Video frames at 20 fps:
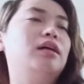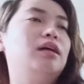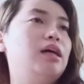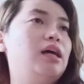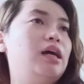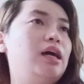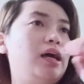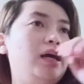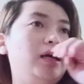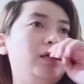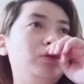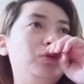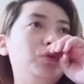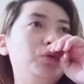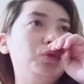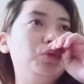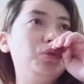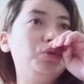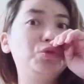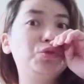I don't
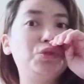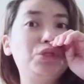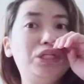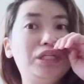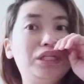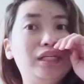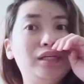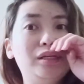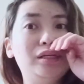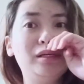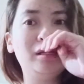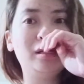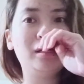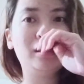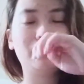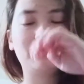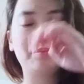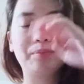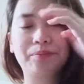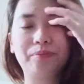usually
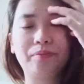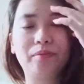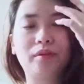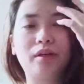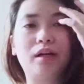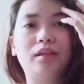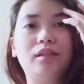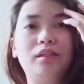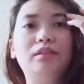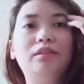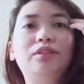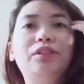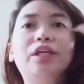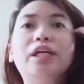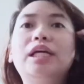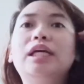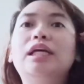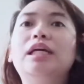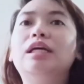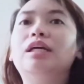uh,
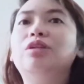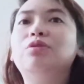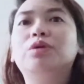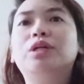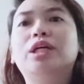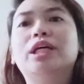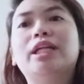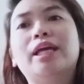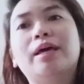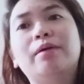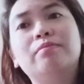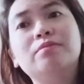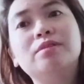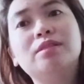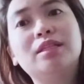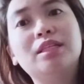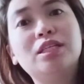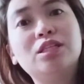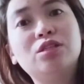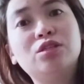drink it with an empty
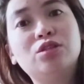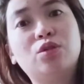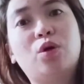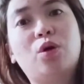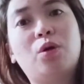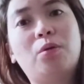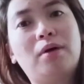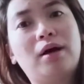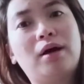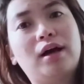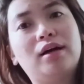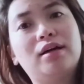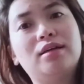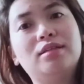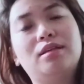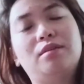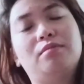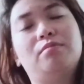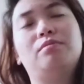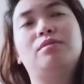stomach kasi
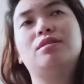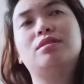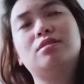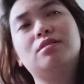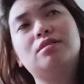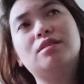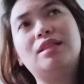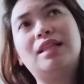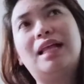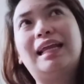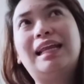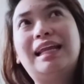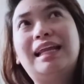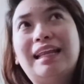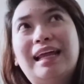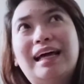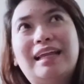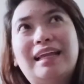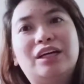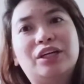mas
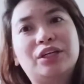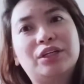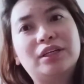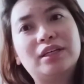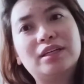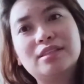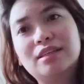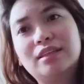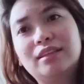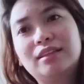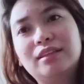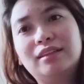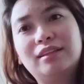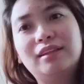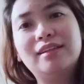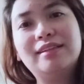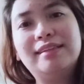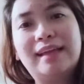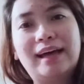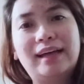lalala lang yung acidity
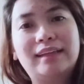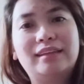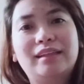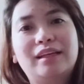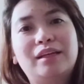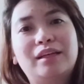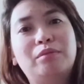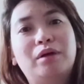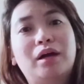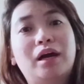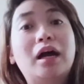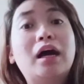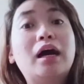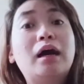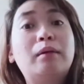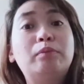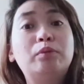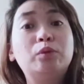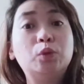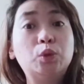natin, mga
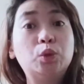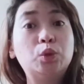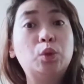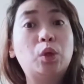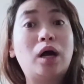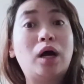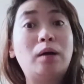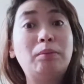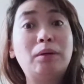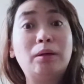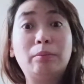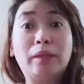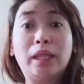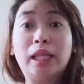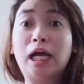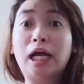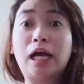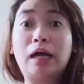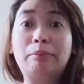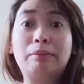kapuso, kapamilya,
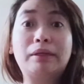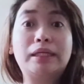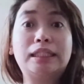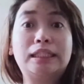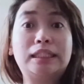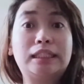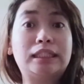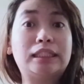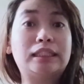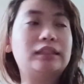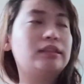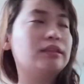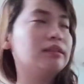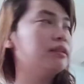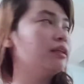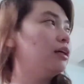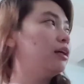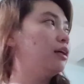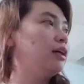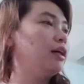kapatid.
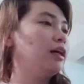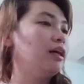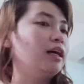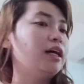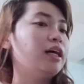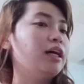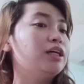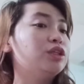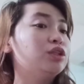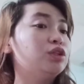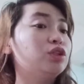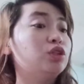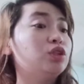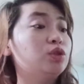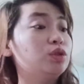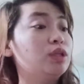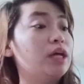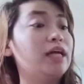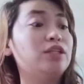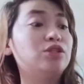So
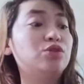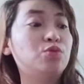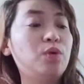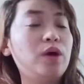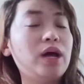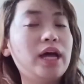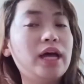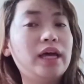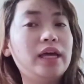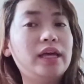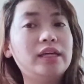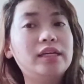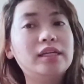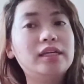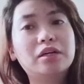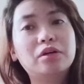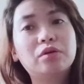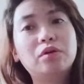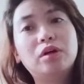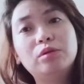that's why,
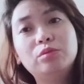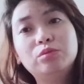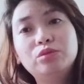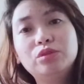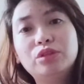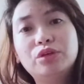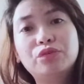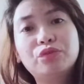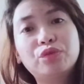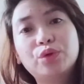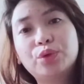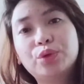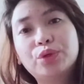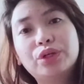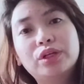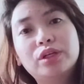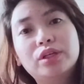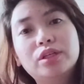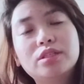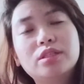ginagawa ko muna, of
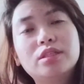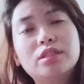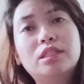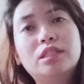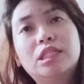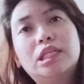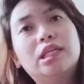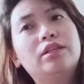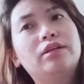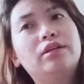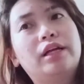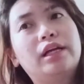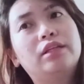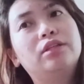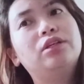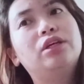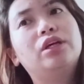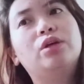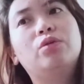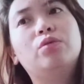course, it's either I
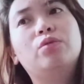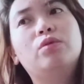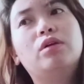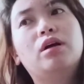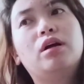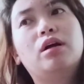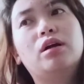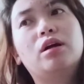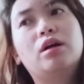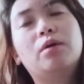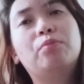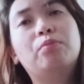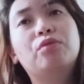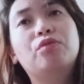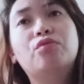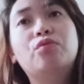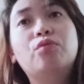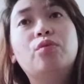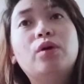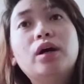drink cup of
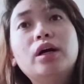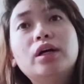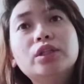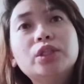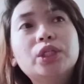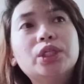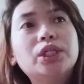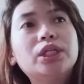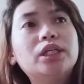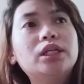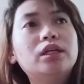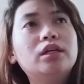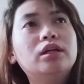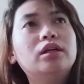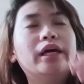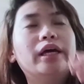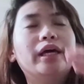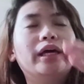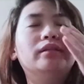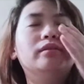water
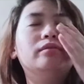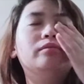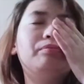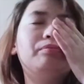and